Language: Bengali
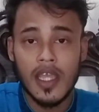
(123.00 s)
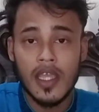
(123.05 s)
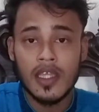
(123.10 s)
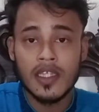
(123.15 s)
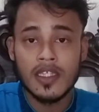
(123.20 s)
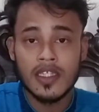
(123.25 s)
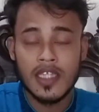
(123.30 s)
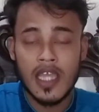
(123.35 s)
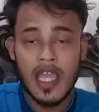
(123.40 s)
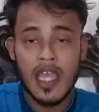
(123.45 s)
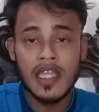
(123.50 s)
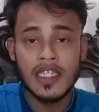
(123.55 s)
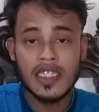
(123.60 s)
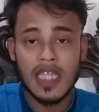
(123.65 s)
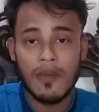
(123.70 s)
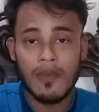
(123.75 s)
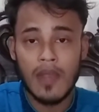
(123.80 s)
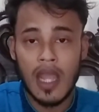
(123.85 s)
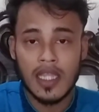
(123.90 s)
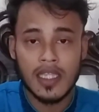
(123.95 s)
সে
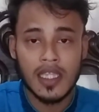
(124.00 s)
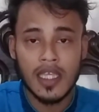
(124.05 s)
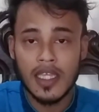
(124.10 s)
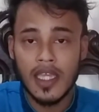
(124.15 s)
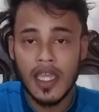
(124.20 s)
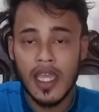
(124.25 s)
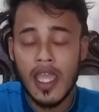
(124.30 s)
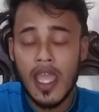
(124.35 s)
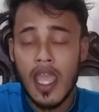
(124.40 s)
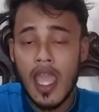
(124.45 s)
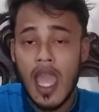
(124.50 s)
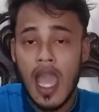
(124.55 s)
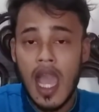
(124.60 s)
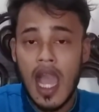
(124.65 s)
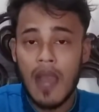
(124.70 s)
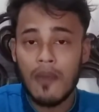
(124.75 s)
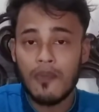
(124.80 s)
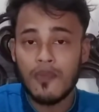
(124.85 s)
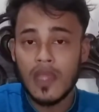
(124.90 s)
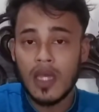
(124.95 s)
হিসাব রাখতে গিয়ে
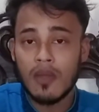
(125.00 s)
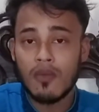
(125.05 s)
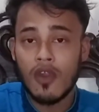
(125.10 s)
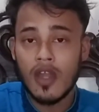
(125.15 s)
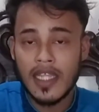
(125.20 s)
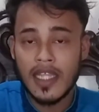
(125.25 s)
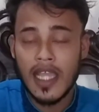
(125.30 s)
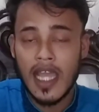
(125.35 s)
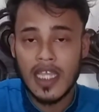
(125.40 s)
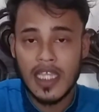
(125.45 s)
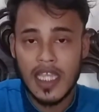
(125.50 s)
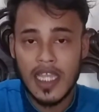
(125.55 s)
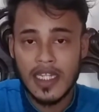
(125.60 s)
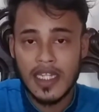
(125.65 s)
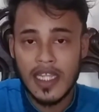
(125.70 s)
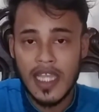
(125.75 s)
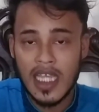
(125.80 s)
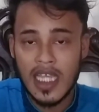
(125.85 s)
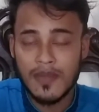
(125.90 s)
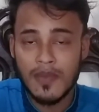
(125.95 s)
আপনার মনে
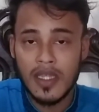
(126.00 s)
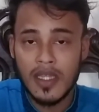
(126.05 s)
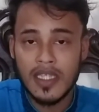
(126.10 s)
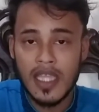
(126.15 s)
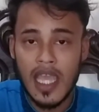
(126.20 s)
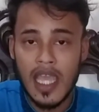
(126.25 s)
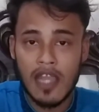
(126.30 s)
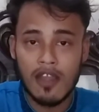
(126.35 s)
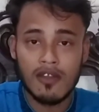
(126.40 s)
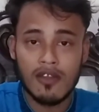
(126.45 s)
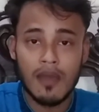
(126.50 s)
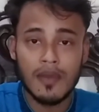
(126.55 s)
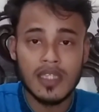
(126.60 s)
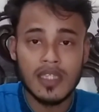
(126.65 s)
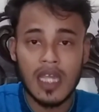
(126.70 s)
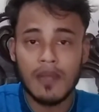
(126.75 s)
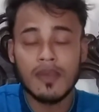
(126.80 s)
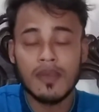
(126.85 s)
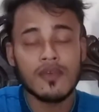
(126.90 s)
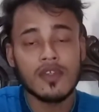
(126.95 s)
এটাই আসবে যে এখন আমি
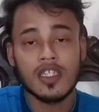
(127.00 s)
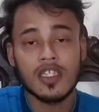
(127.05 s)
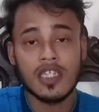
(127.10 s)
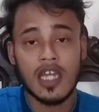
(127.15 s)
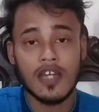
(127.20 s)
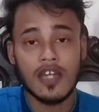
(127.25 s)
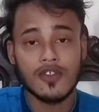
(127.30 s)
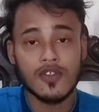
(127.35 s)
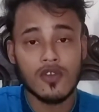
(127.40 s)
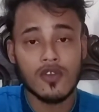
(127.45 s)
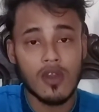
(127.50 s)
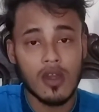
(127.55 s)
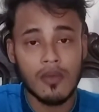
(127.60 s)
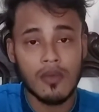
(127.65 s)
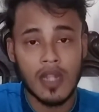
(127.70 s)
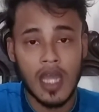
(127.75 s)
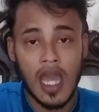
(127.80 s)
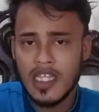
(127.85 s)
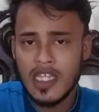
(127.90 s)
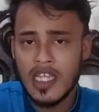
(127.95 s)
তার বিপদে সাহায্য করব
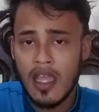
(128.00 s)
না